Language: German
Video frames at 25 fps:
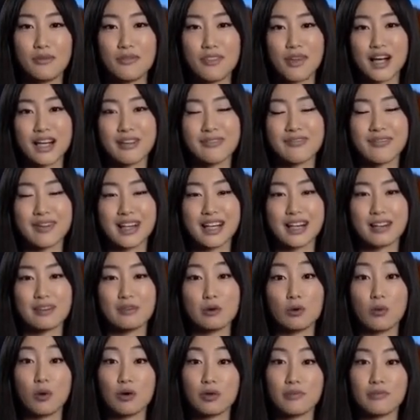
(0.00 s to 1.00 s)
Bei
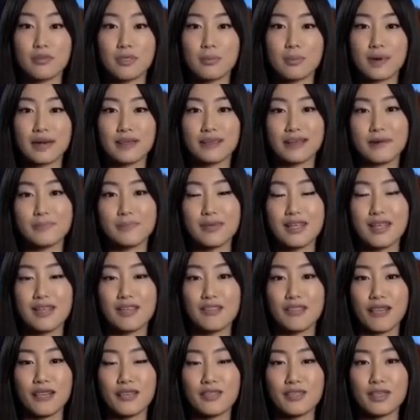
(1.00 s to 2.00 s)
vielen Kunden beliebt
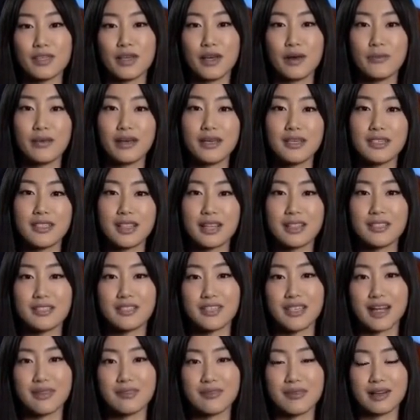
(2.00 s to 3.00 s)
ist der
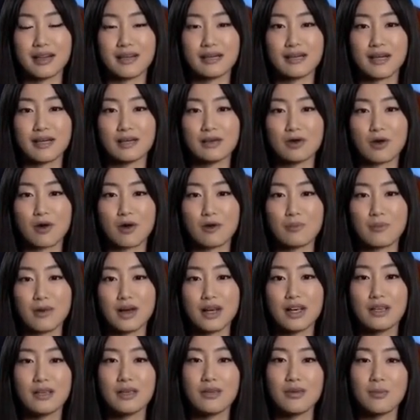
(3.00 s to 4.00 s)
Streamingdienst der
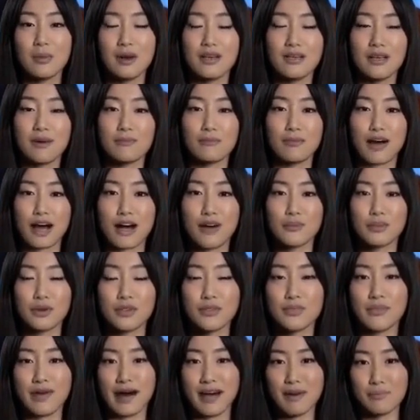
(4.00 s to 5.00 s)
Freenet-Gruppe mit dem
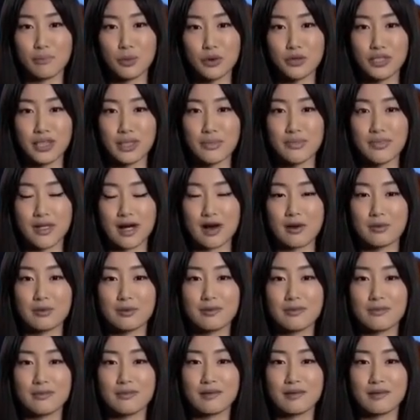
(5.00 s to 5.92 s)
Namen Waipu TV.